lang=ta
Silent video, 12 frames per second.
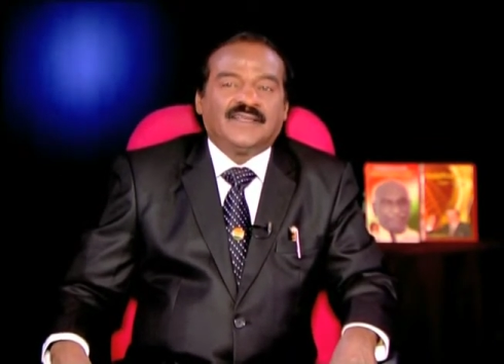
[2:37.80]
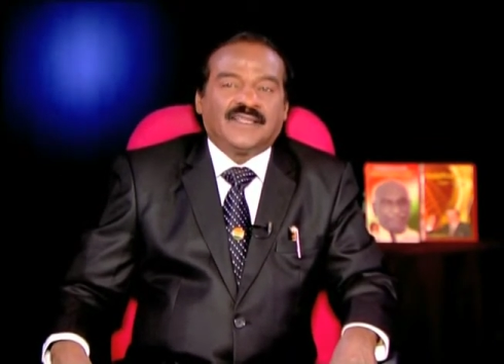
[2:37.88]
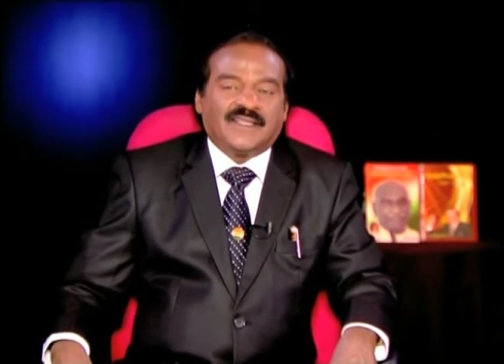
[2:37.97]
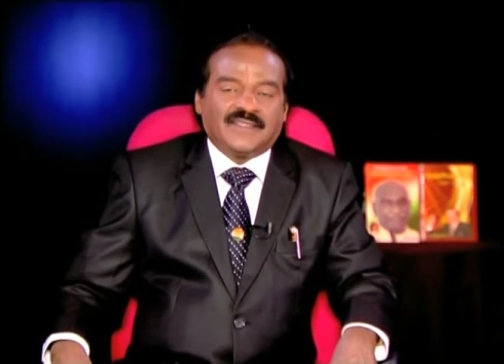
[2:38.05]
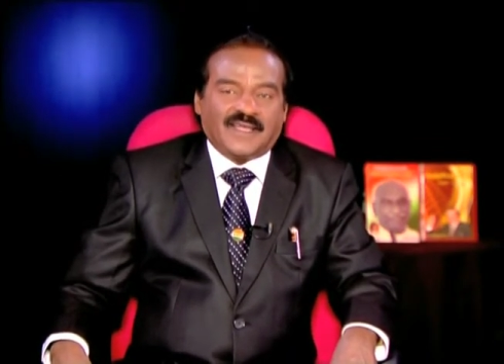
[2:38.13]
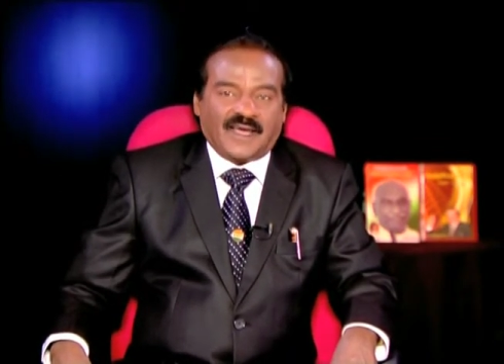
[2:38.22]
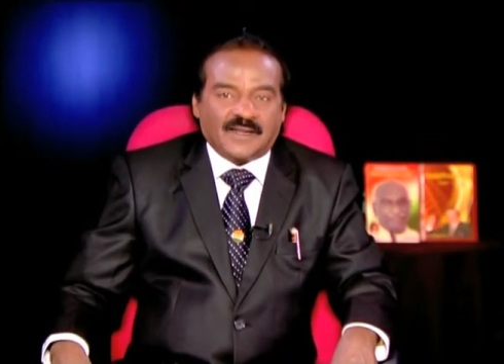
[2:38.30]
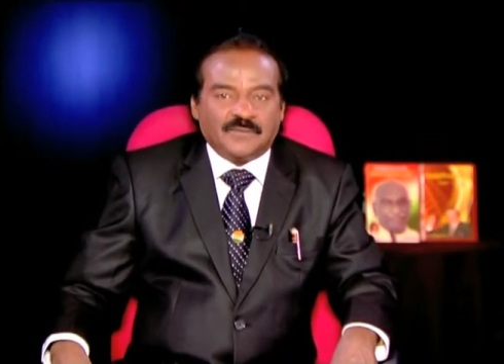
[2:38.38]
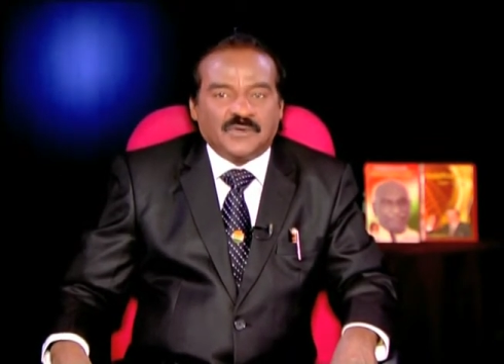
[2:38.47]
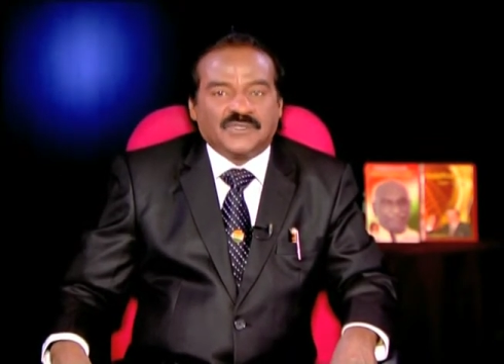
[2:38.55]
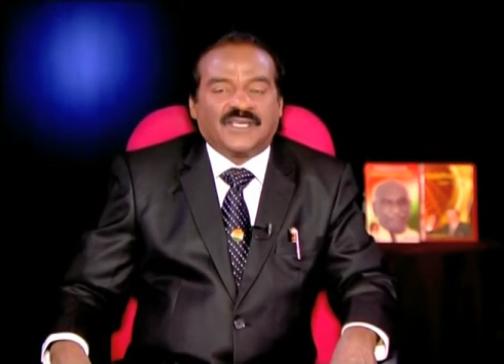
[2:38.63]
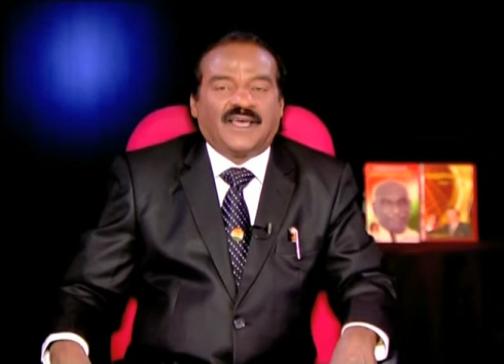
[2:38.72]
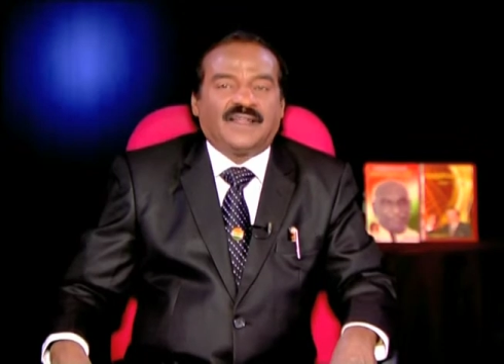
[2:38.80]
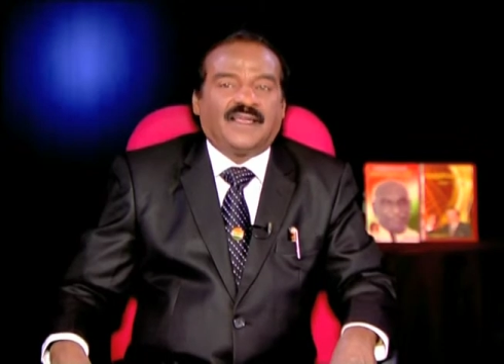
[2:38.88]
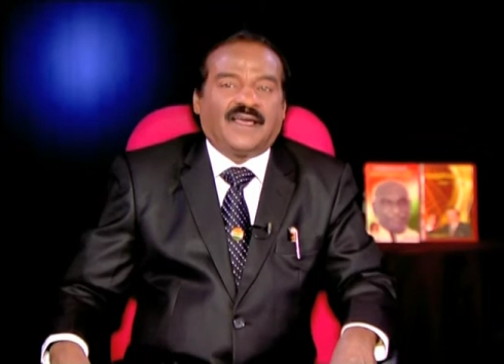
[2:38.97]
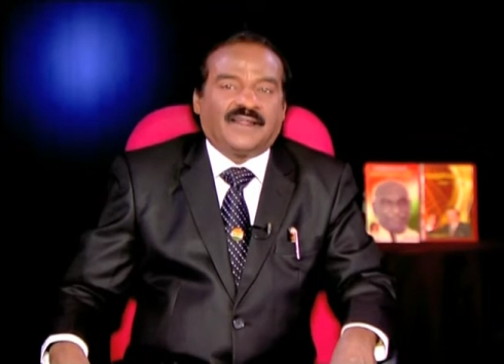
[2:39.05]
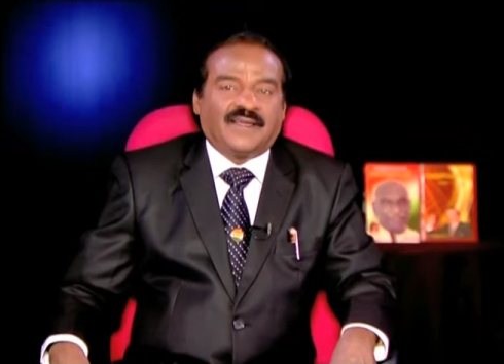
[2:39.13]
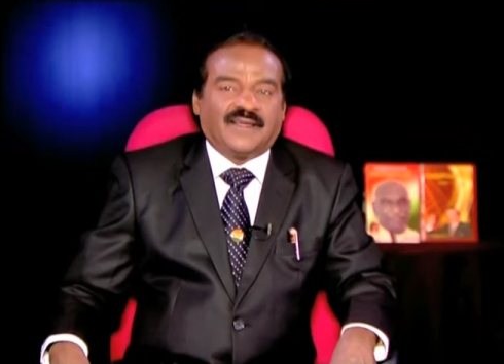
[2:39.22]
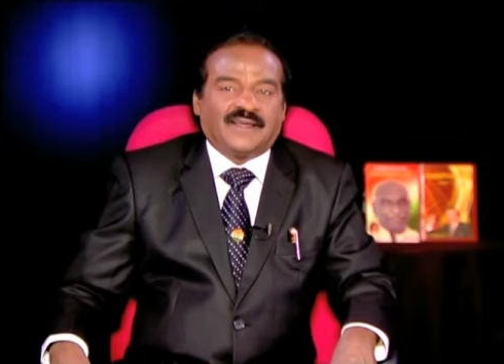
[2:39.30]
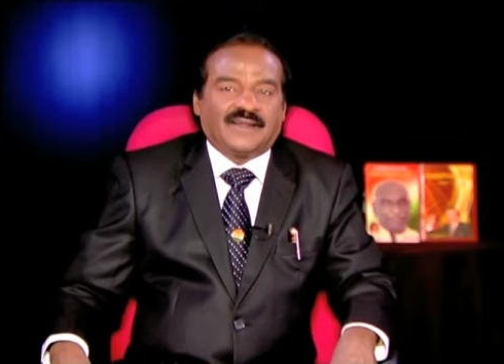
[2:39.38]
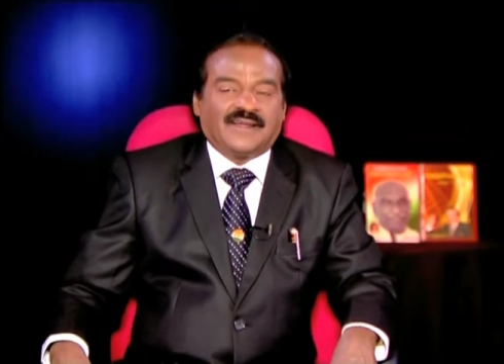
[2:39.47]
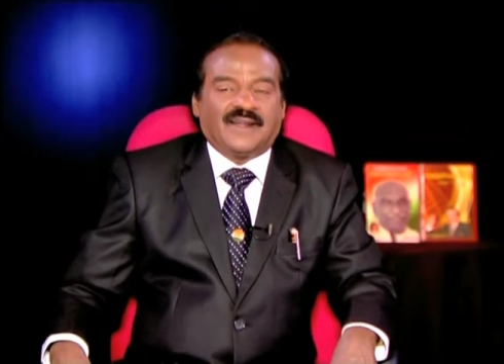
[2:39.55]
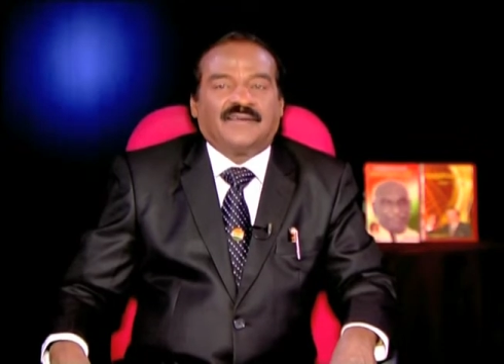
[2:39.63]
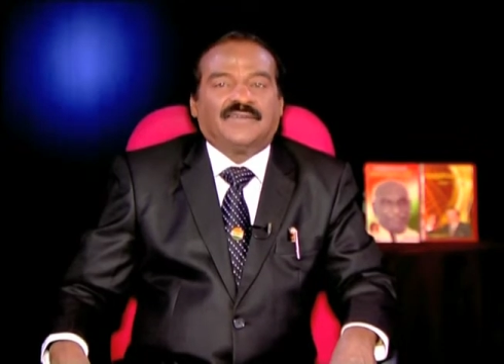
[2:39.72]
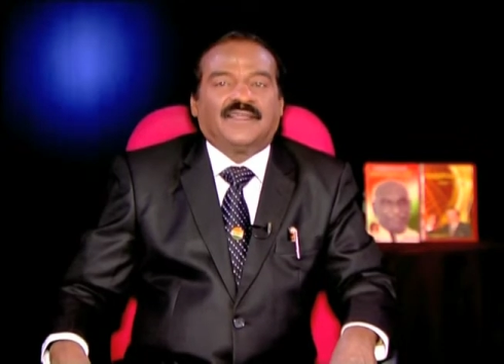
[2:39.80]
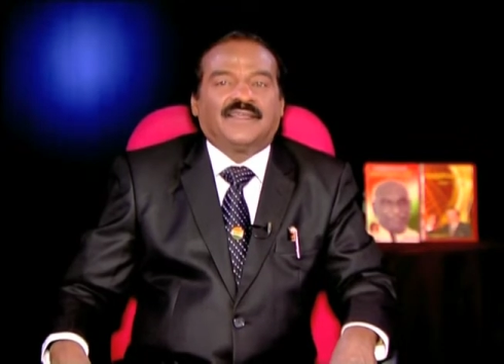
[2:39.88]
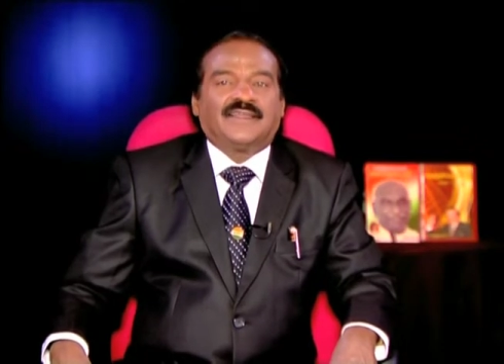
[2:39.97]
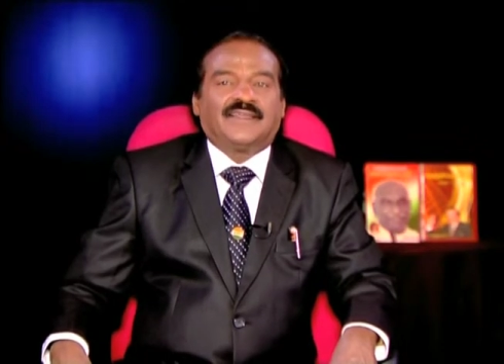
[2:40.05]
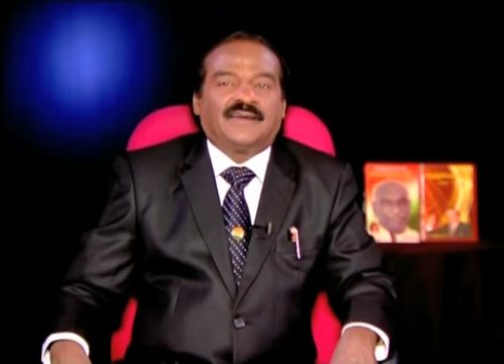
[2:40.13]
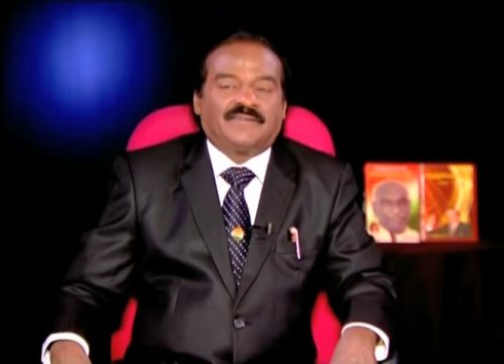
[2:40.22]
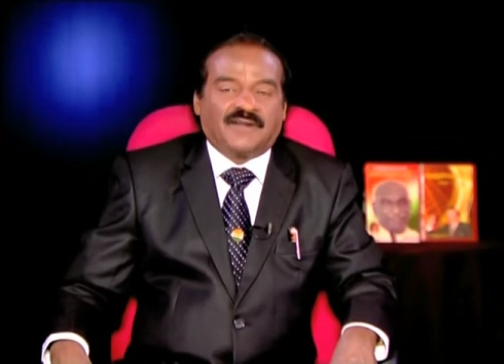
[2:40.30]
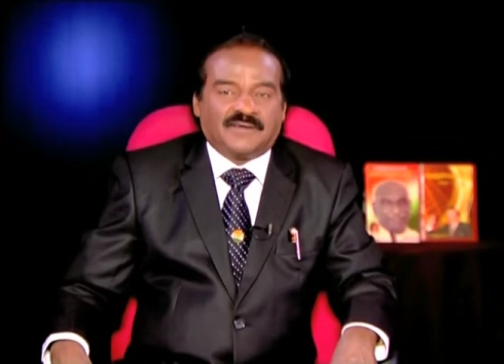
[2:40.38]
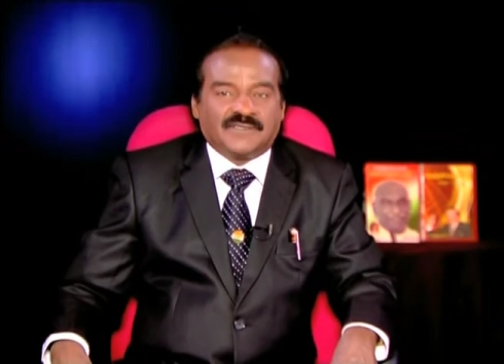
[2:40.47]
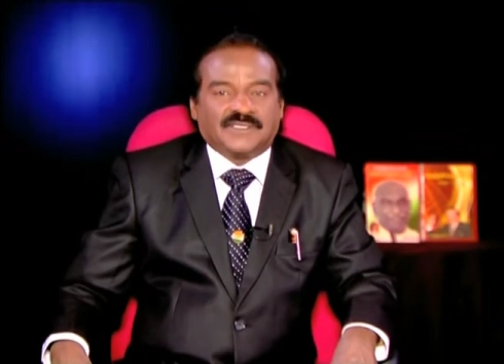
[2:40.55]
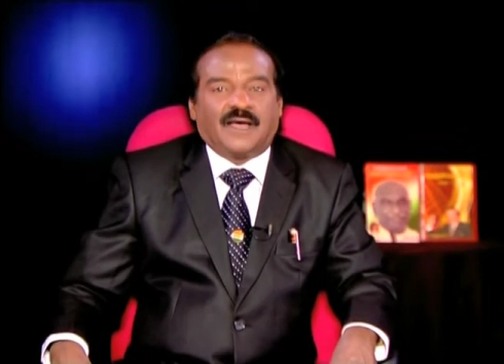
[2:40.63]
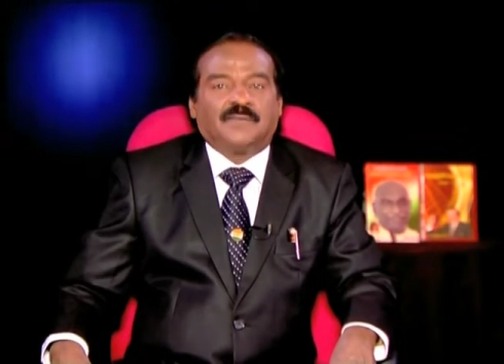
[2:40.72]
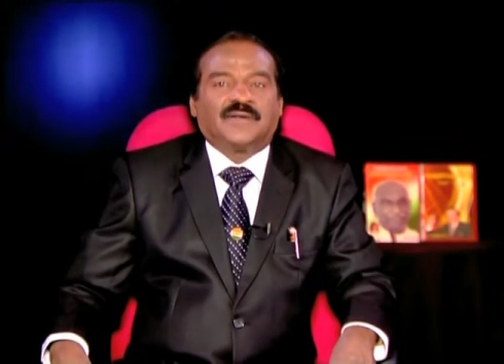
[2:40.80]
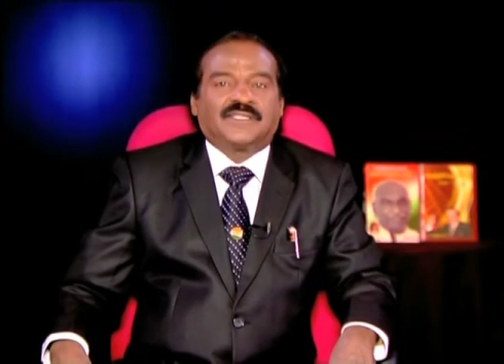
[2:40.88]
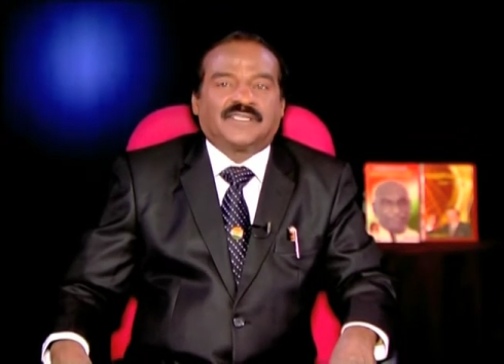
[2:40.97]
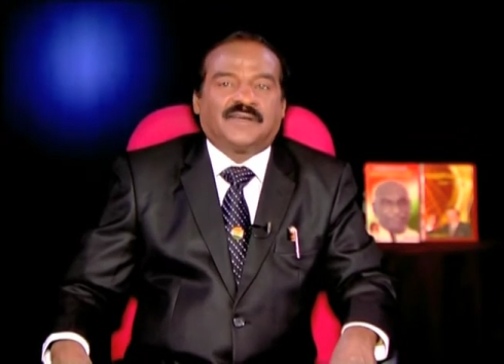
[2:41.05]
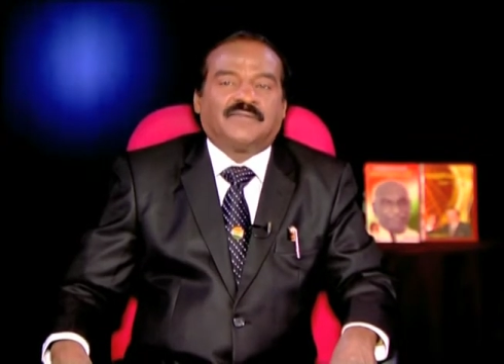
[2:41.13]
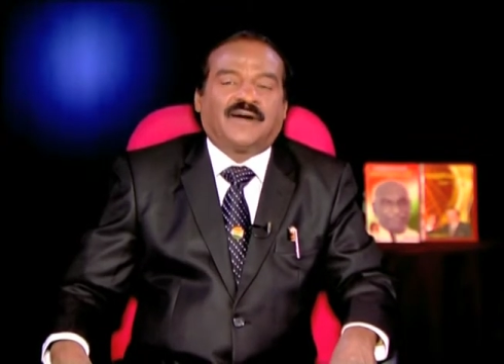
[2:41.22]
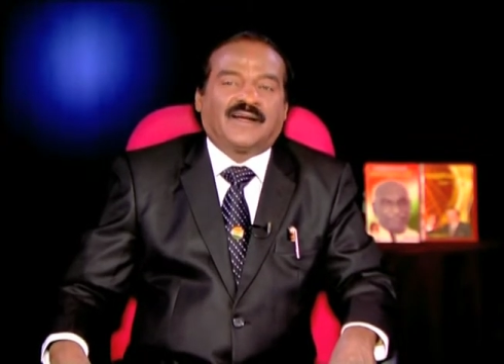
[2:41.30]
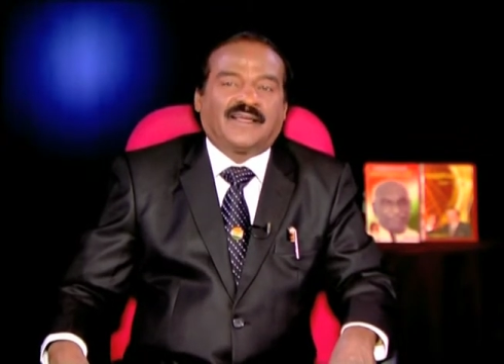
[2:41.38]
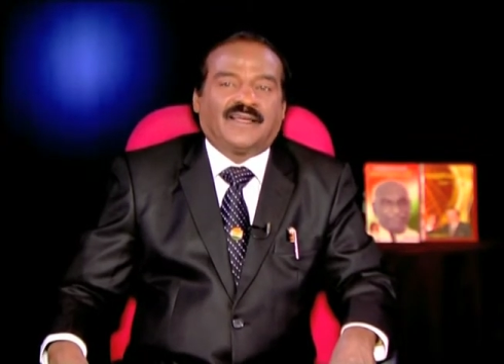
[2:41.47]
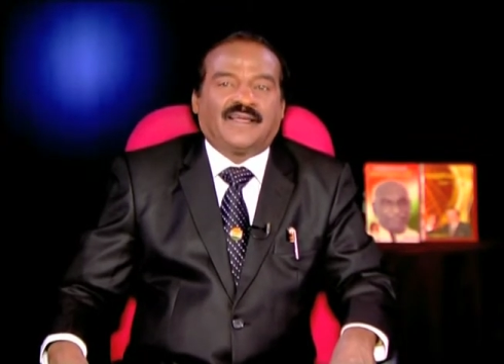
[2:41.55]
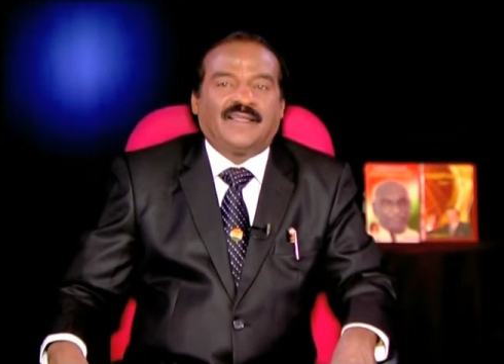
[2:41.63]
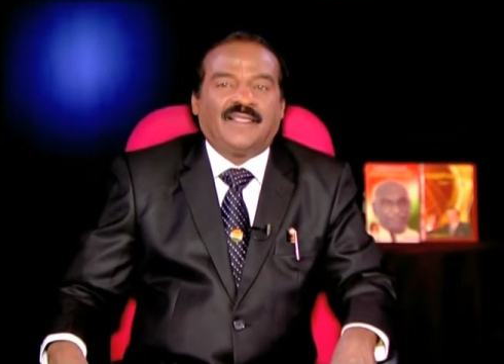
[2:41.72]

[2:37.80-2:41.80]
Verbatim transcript: இந்த அனுபவசாலியான கிளவி எவ்வளவு சாமர்த்தியமாக